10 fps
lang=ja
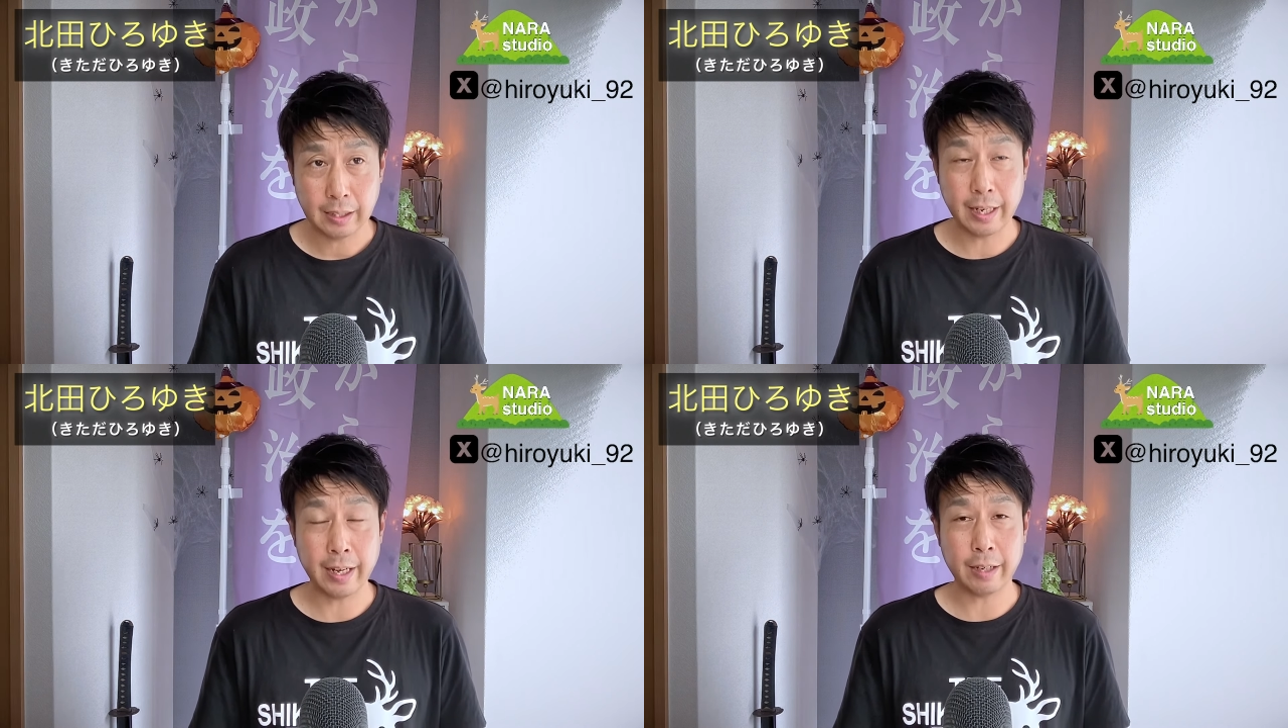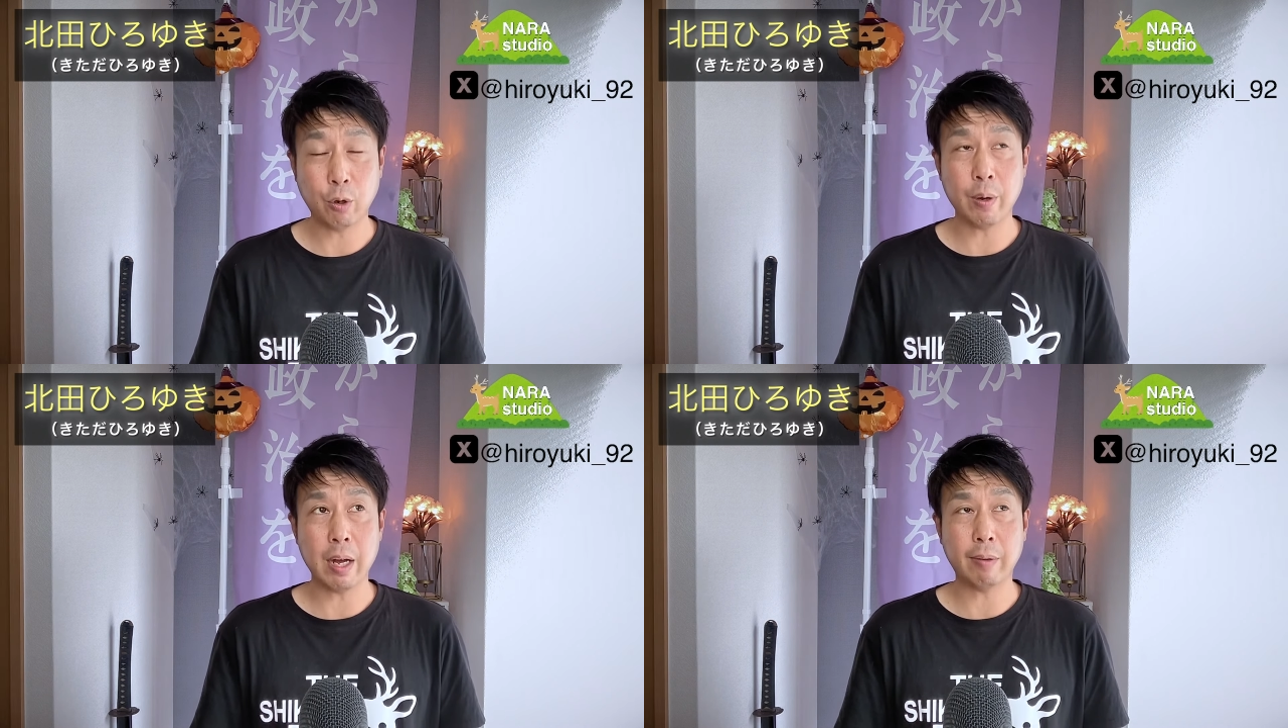で、こ
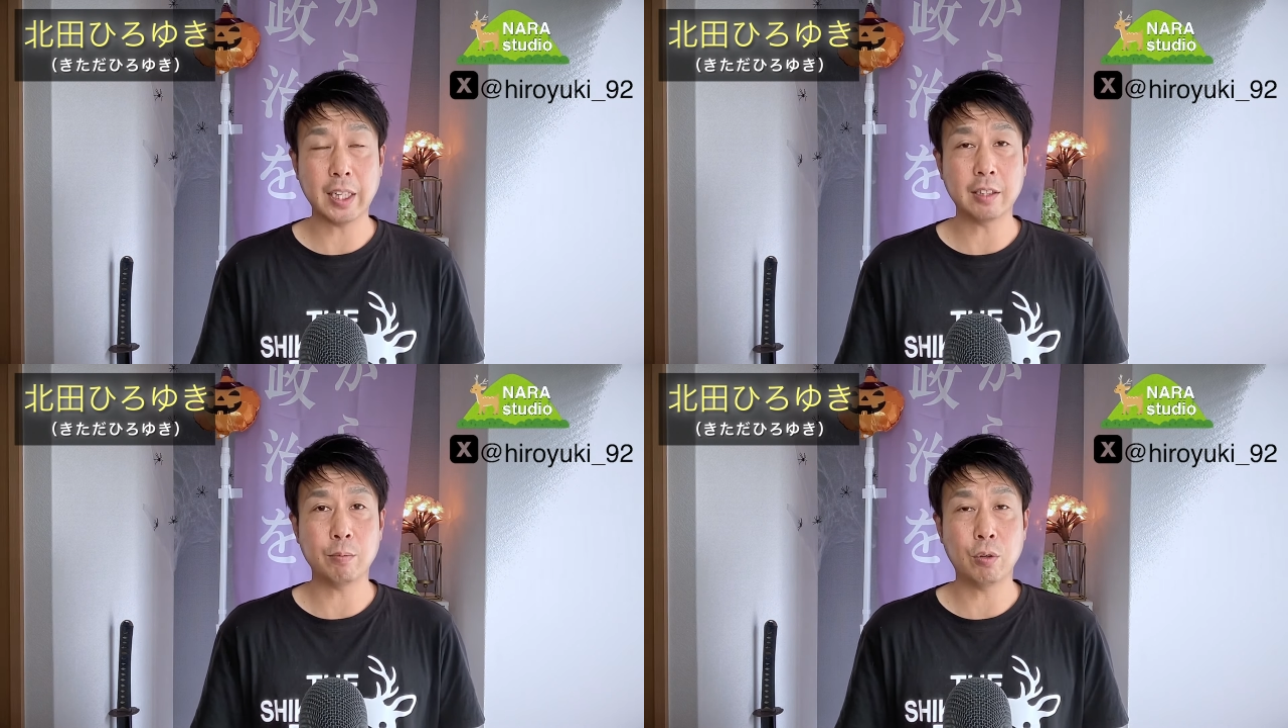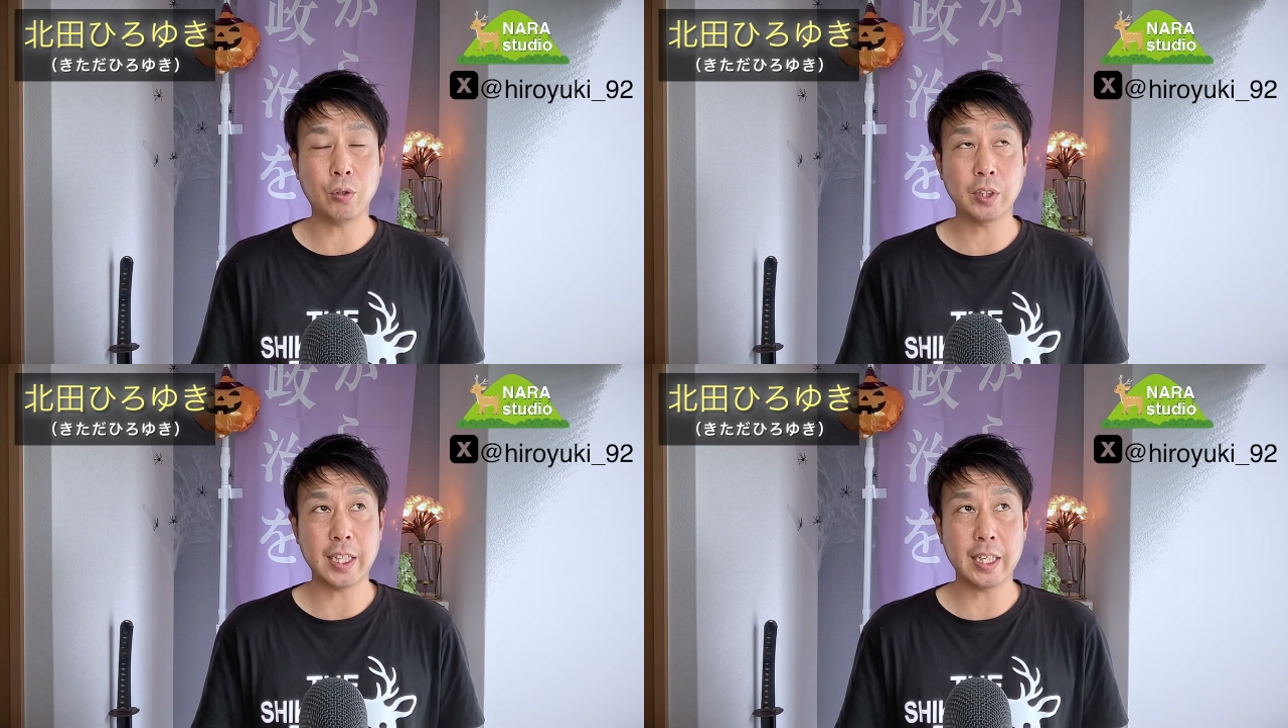れは私も
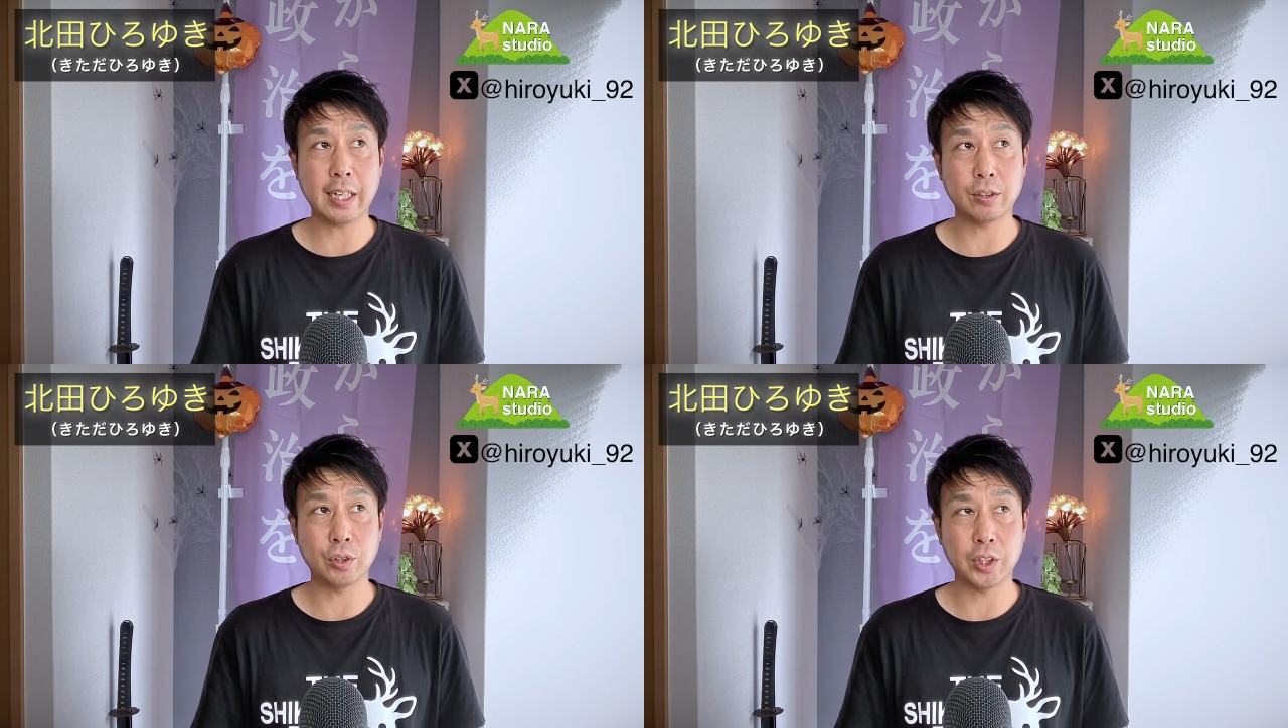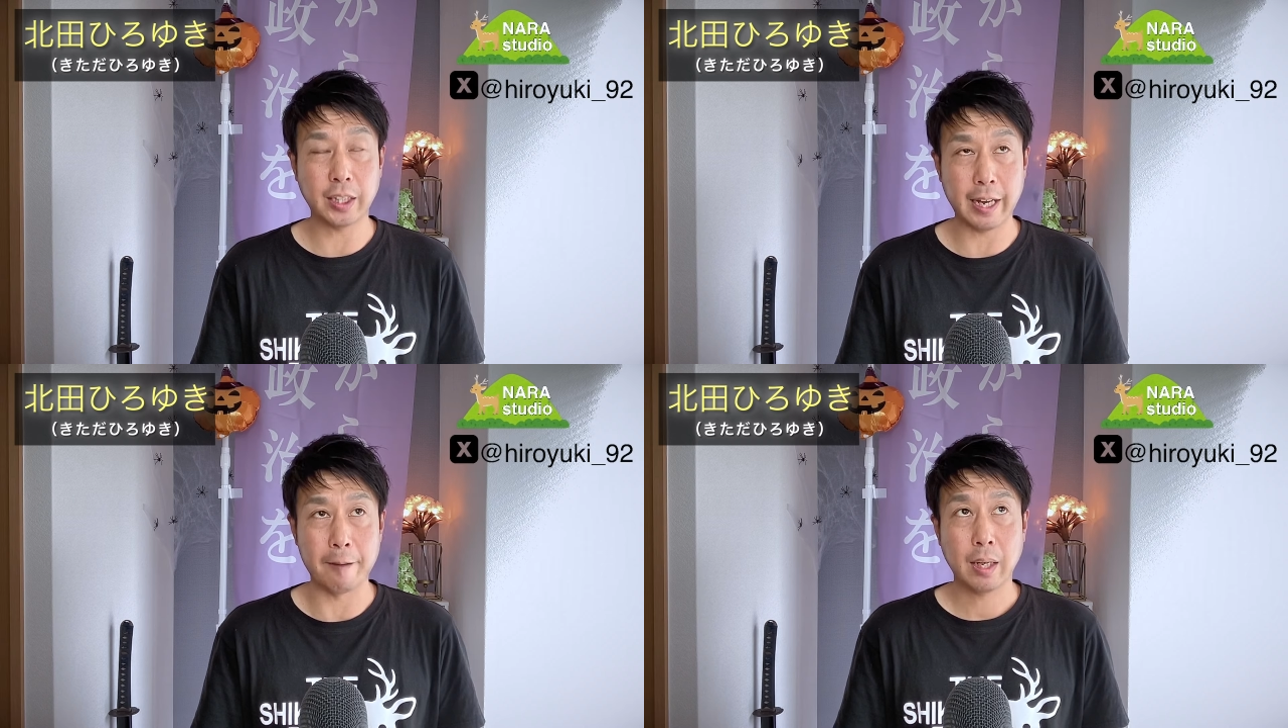政治活動して
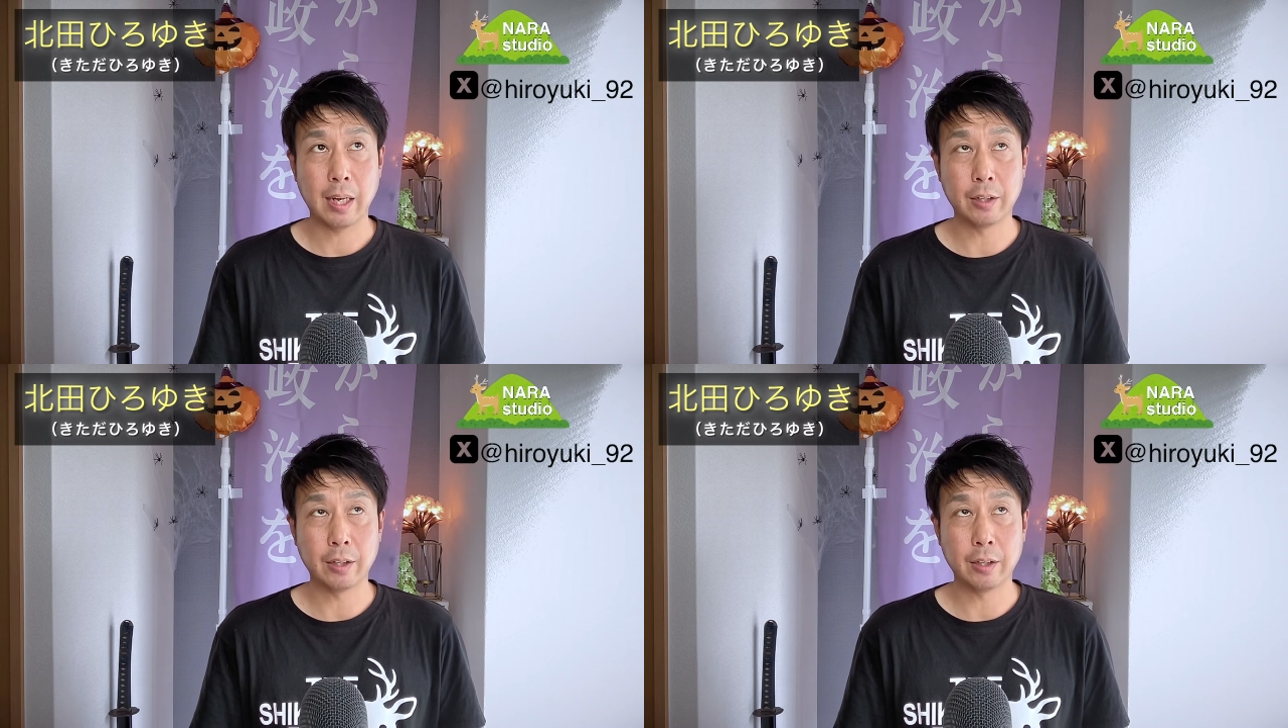て、